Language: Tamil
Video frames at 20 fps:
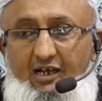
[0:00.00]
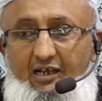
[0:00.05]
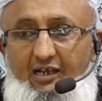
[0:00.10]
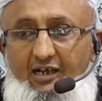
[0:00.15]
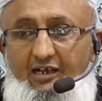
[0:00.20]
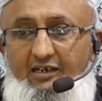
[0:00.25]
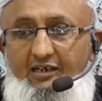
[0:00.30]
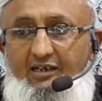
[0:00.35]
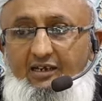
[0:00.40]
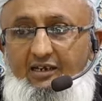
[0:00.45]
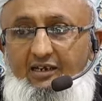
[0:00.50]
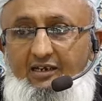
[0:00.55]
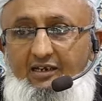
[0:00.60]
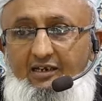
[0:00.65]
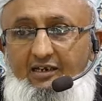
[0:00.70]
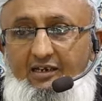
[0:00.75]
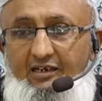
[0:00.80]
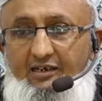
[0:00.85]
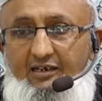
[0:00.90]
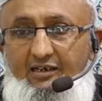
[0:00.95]
ஆனால் இன்று
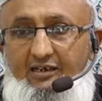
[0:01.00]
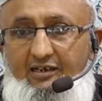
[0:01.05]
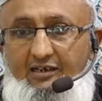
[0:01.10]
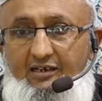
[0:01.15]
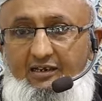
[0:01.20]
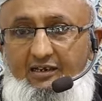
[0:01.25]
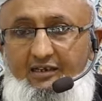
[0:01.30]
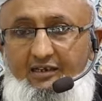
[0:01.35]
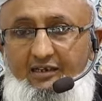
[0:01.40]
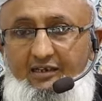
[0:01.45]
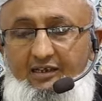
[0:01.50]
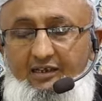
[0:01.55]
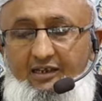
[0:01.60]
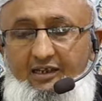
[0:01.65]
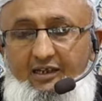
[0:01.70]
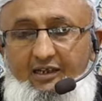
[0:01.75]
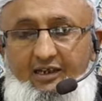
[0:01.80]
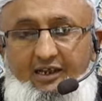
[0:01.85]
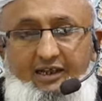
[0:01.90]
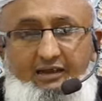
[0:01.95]

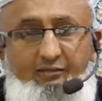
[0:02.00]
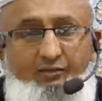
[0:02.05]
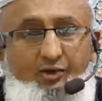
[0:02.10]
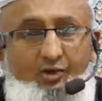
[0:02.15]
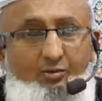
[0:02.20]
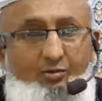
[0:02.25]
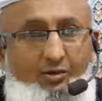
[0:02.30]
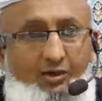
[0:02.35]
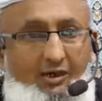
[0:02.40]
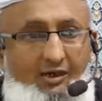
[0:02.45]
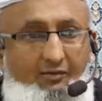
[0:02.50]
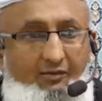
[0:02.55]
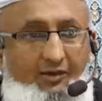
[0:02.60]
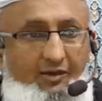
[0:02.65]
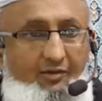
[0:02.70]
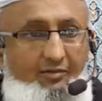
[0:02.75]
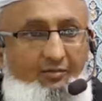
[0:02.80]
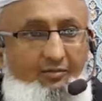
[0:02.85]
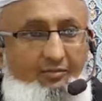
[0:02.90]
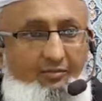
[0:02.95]
கணவனும்
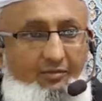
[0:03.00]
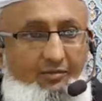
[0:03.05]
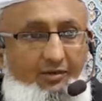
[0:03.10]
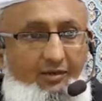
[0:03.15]
மனைவியும்